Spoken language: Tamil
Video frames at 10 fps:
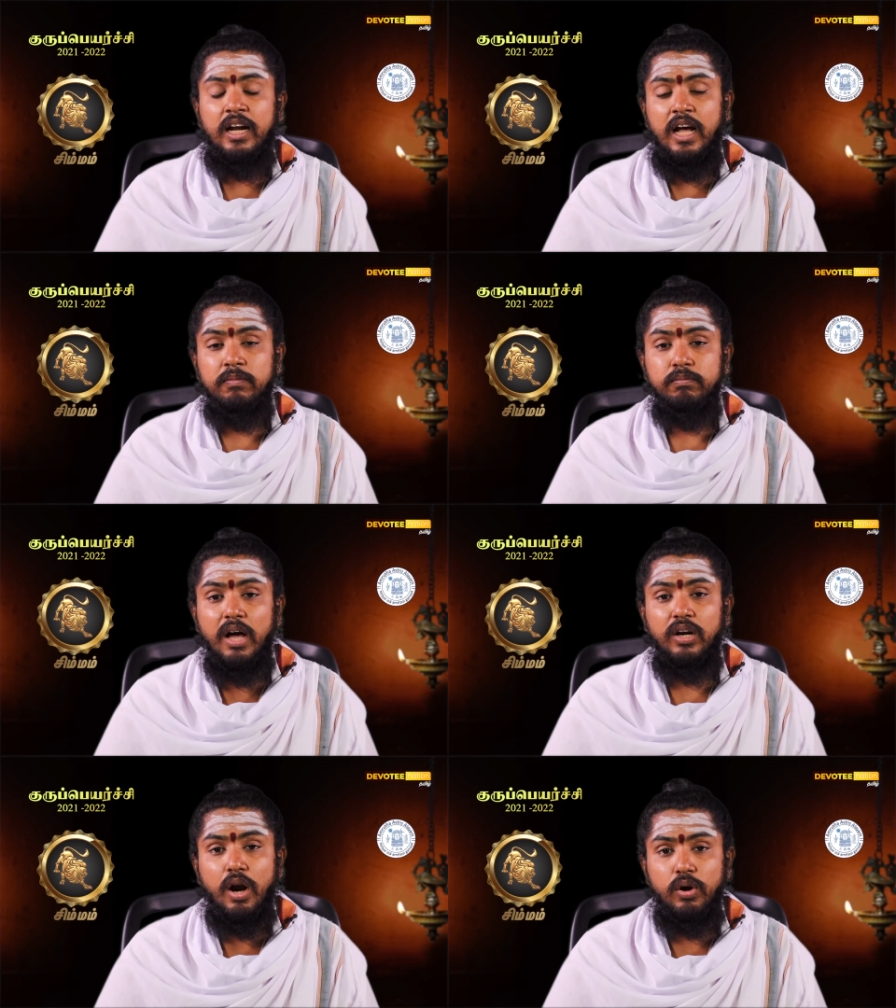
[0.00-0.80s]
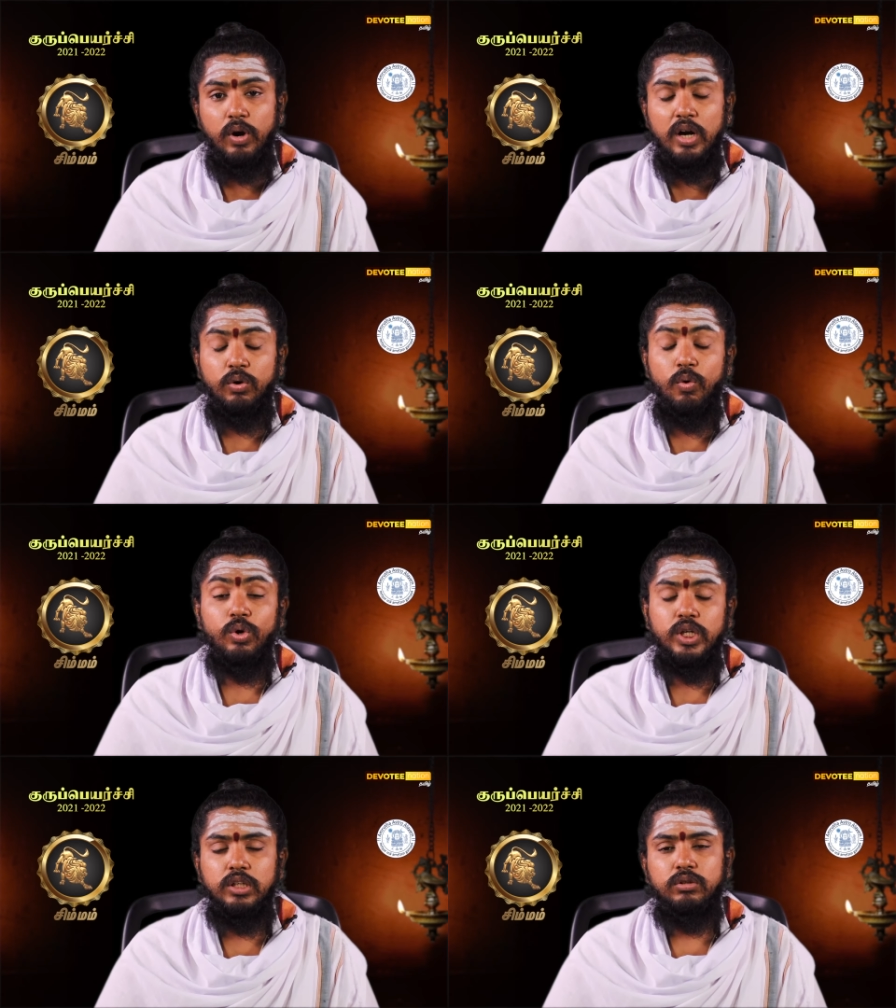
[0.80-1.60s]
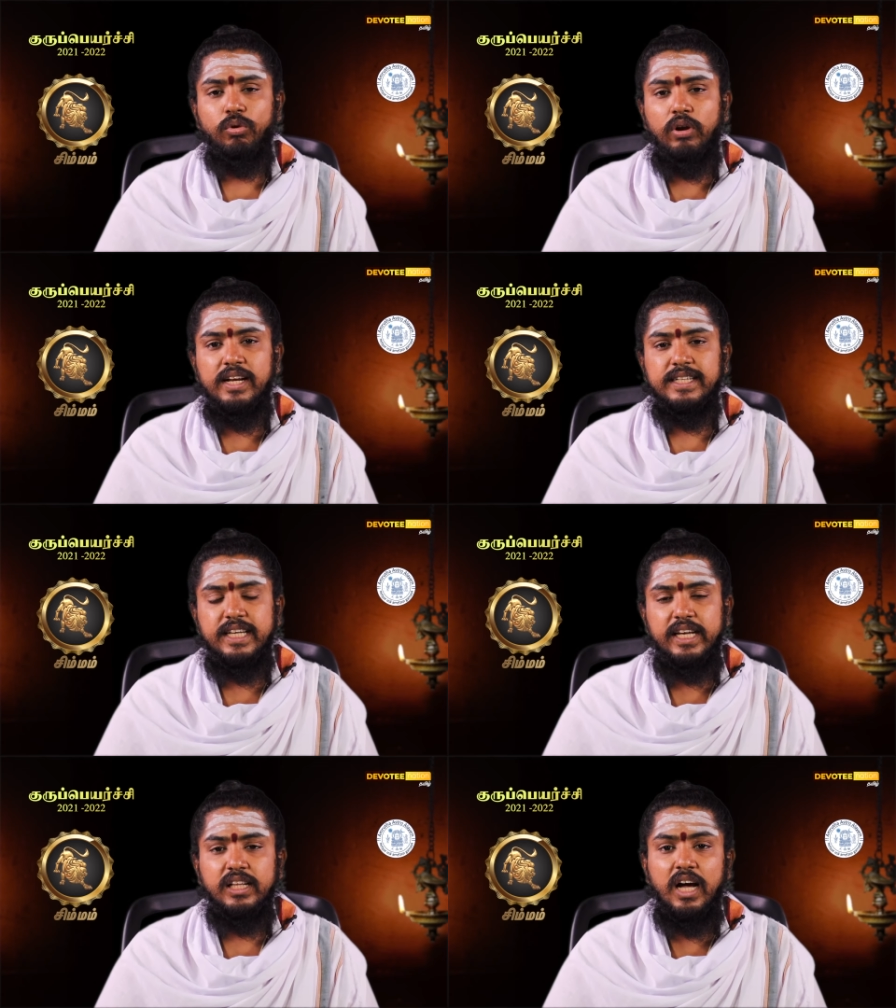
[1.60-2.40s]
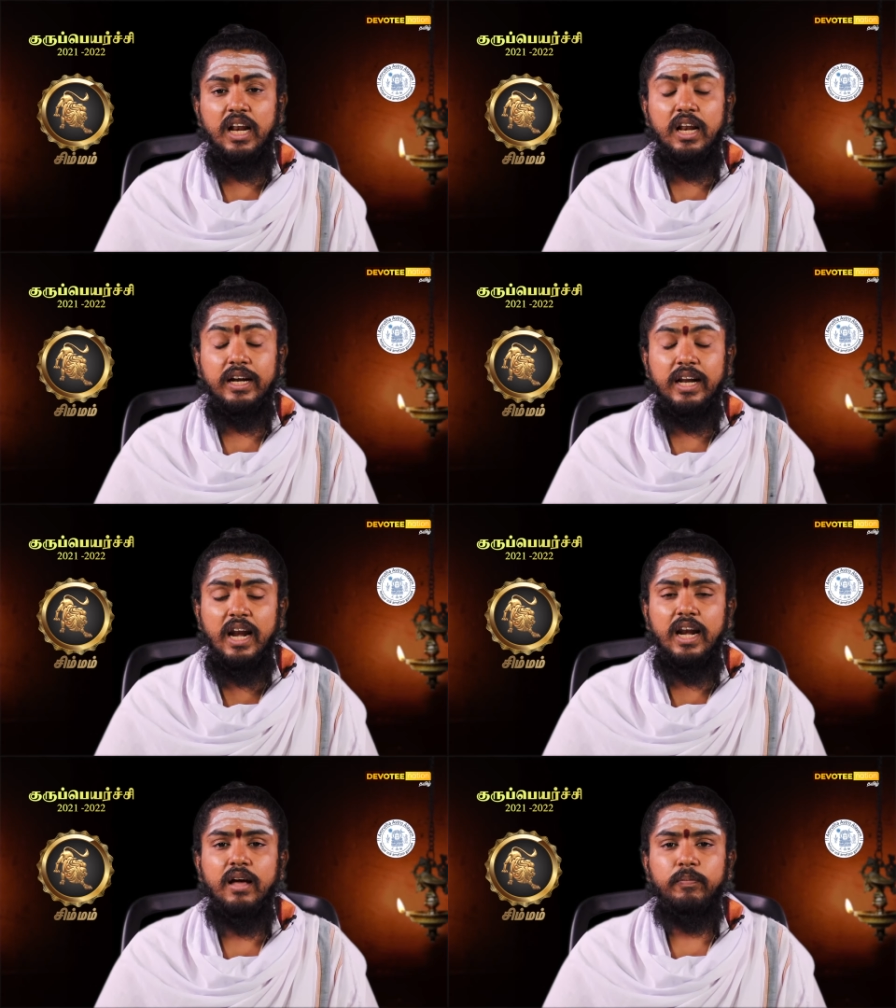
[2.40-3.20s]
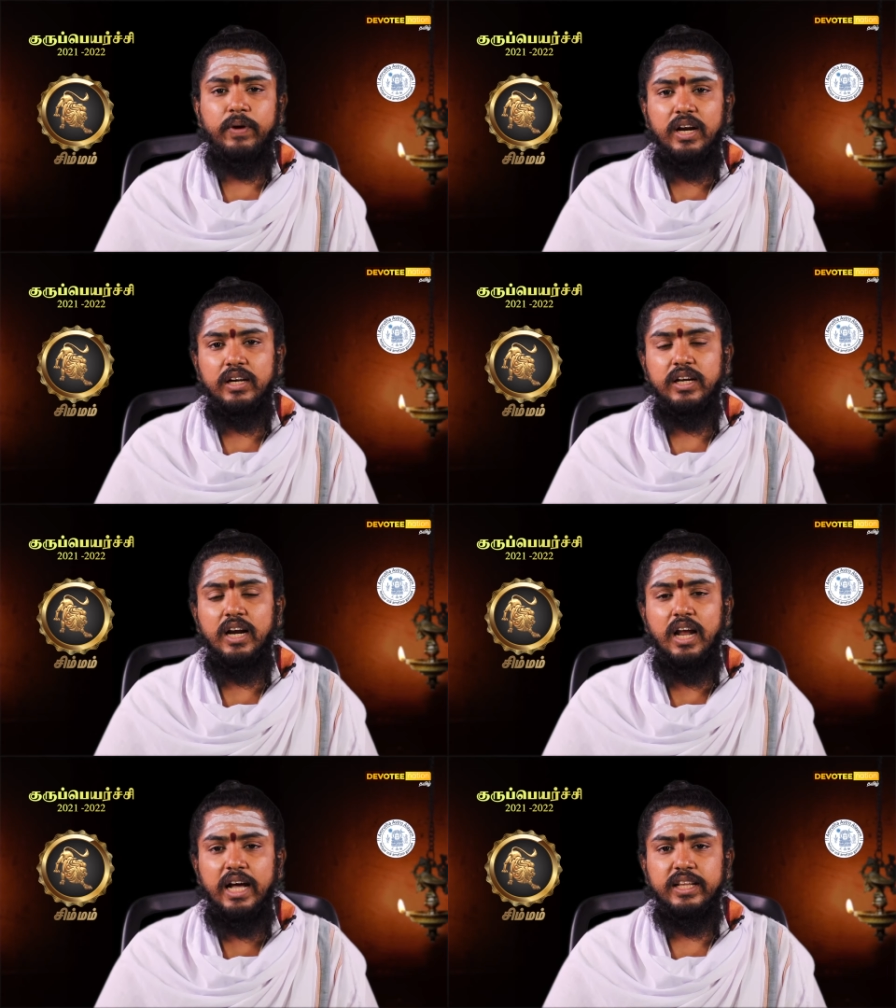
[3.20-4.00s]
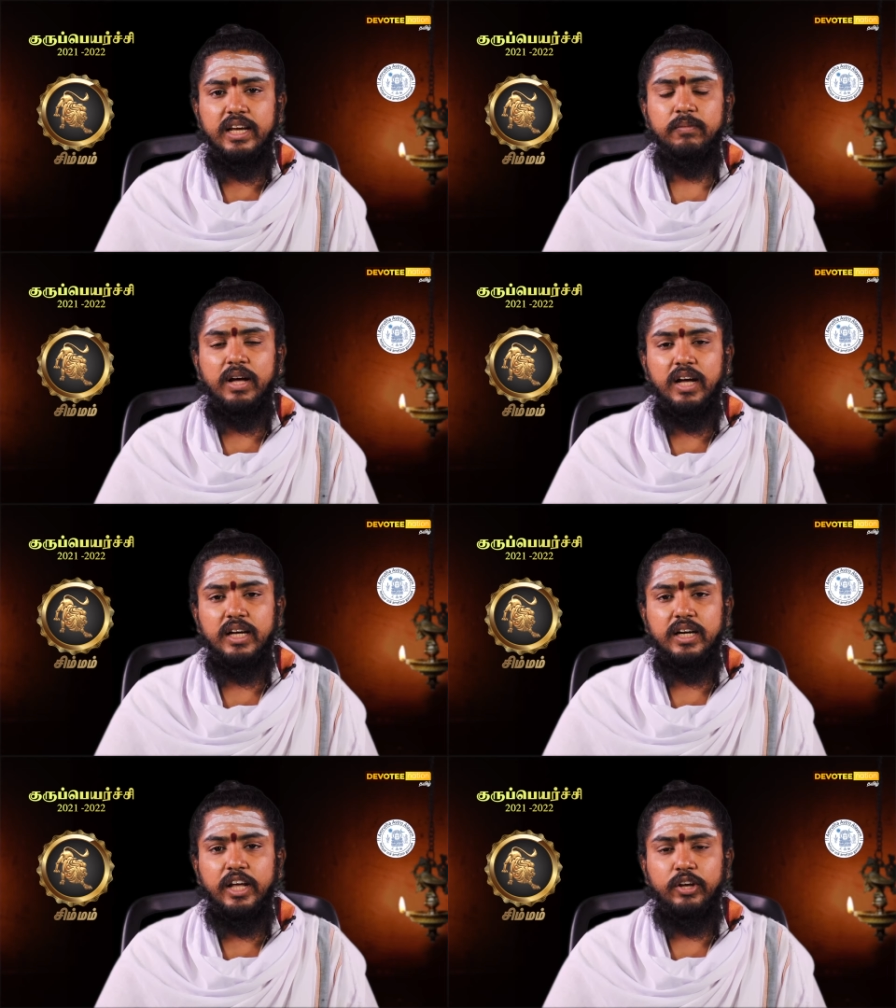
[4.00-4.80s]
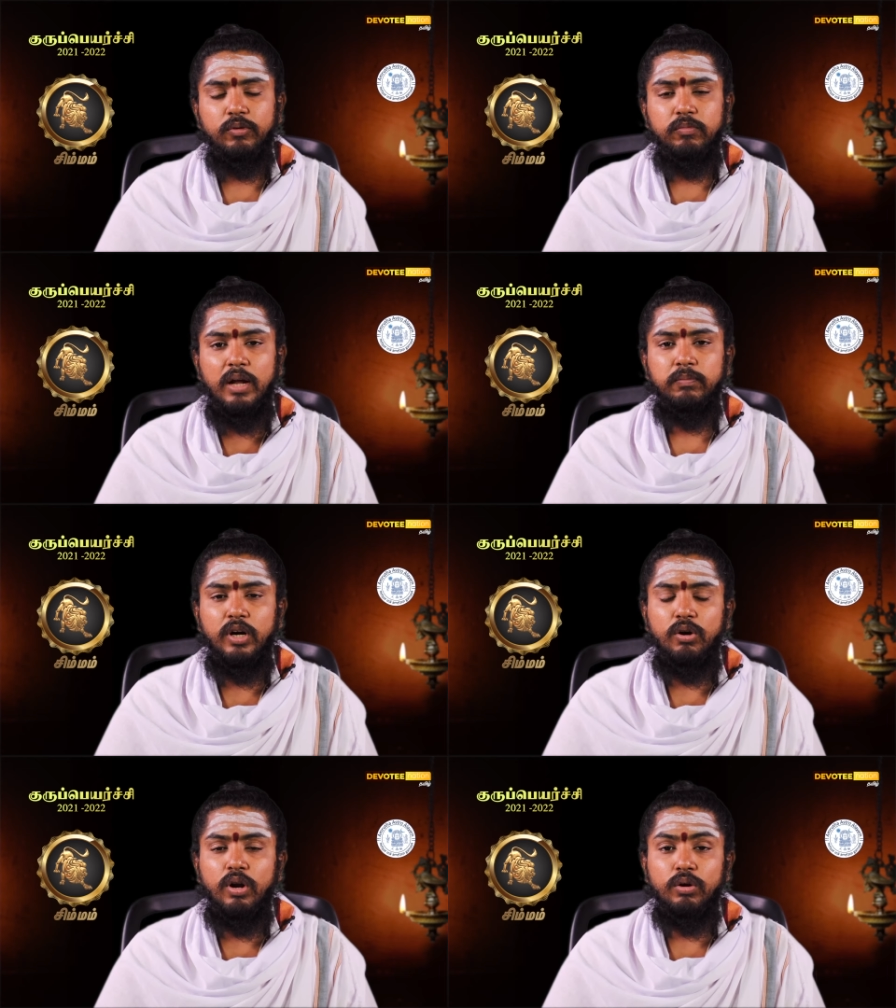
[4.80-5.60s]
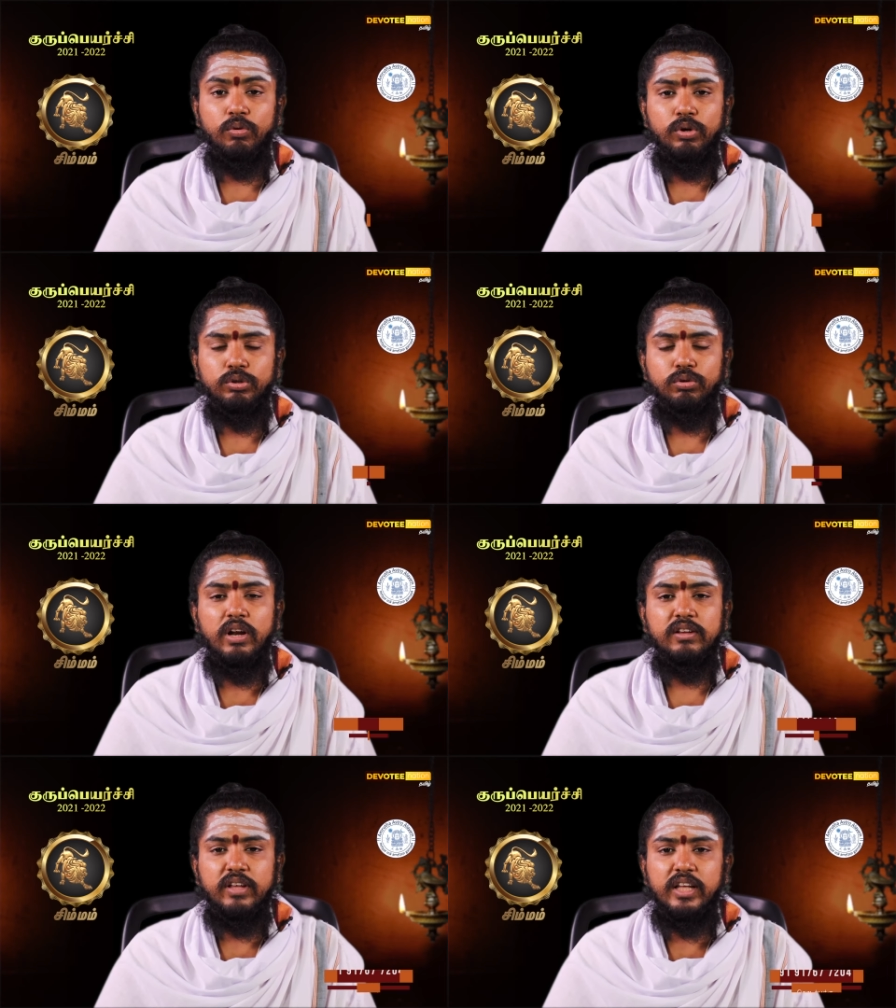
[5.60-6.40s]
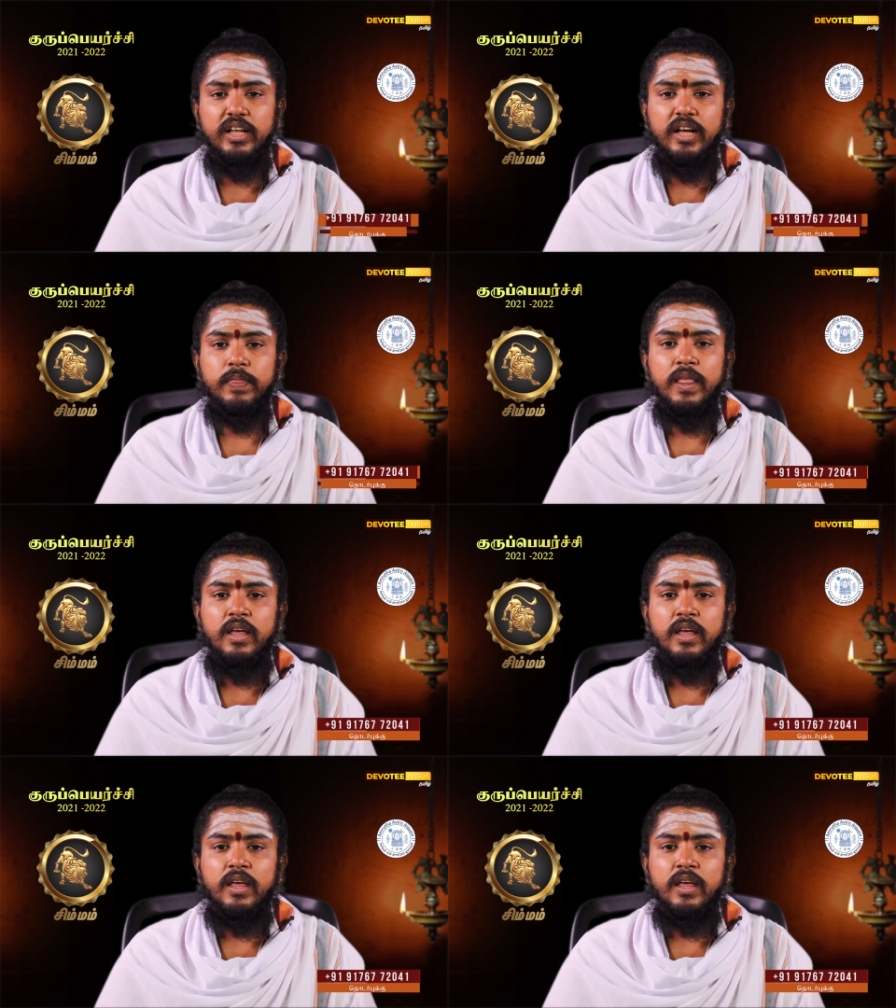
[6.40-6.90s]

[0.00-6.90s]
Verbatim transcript: நண்பர்களுடன் கூட்டு தொழில் செய்தால் நல்ல பலன்கள் அதிகமாக கிடைக்கும் நண்பர்களுடன் கூட்டு தொழில் செய்து